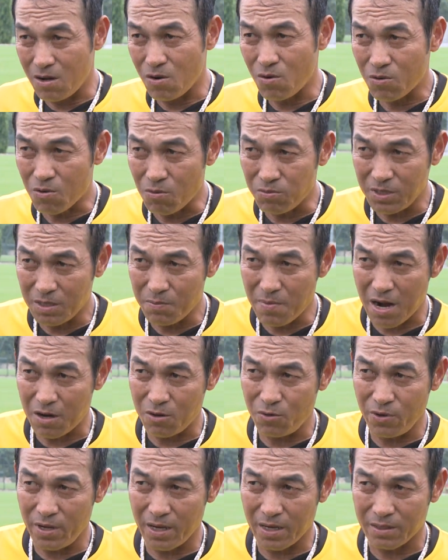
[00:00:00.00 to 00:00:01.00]
đấu cũng như
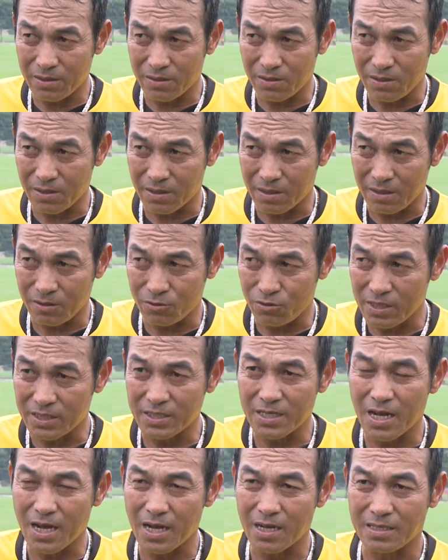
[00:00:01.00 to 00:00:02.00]
ban luyện rồi chuyên
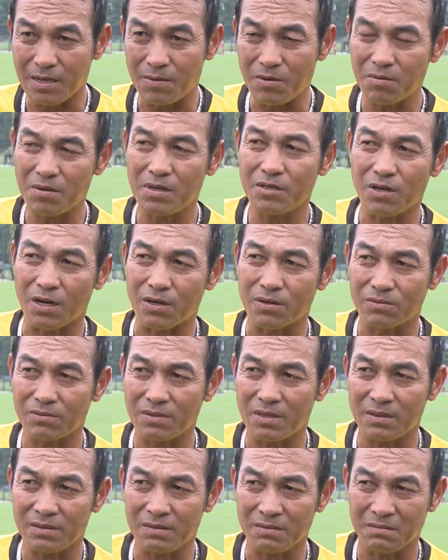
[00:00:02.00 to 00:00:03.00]
gia giám đốc kỹ thuật
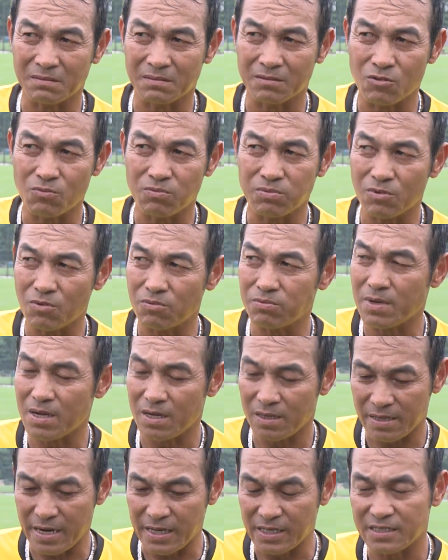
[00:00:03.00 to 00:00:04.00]
cũng cũng
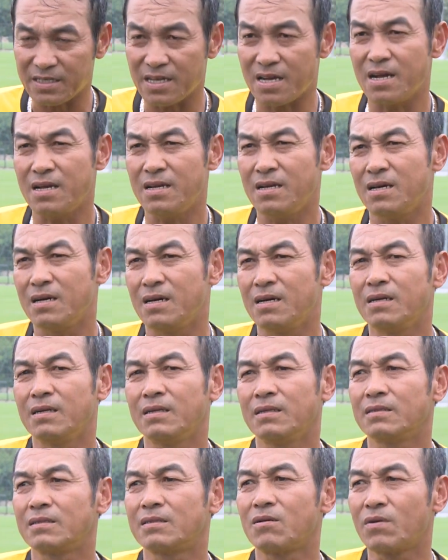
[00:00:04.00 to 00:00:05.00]
đang đánh giá là
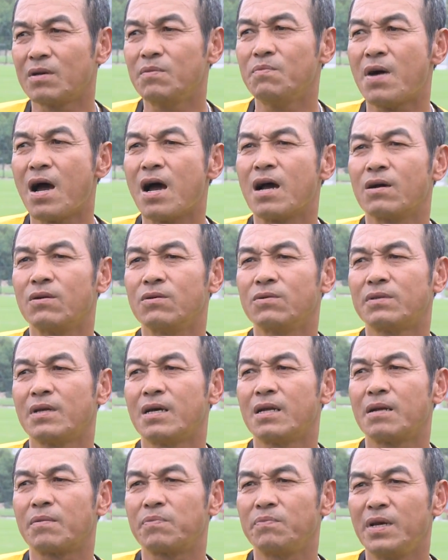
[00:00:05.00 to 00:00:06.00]
trong cái bảng của chúng
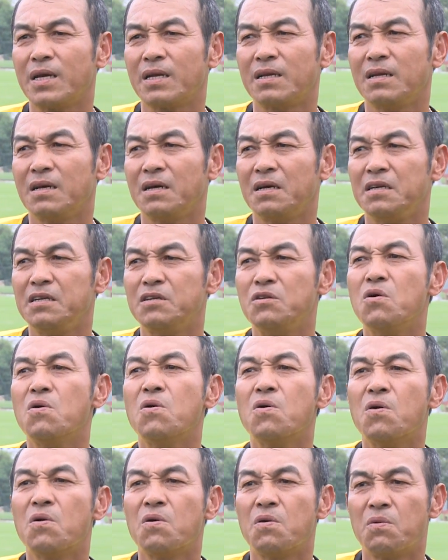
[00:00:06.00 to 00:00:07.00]
ta, đặc biệt là Indo
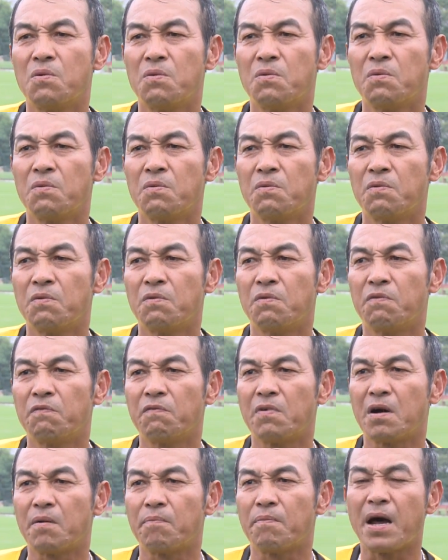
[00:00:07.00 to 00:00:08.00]

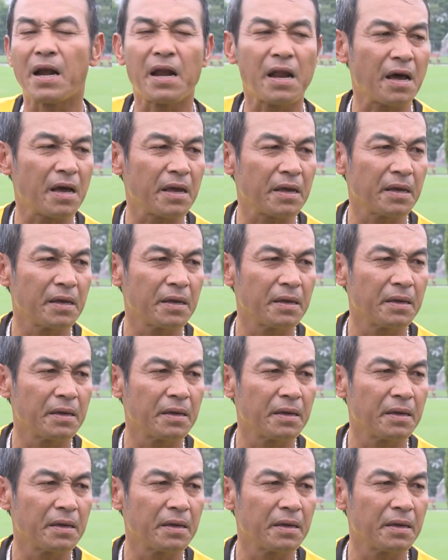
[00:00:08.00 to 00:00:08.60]
và Mã Lai.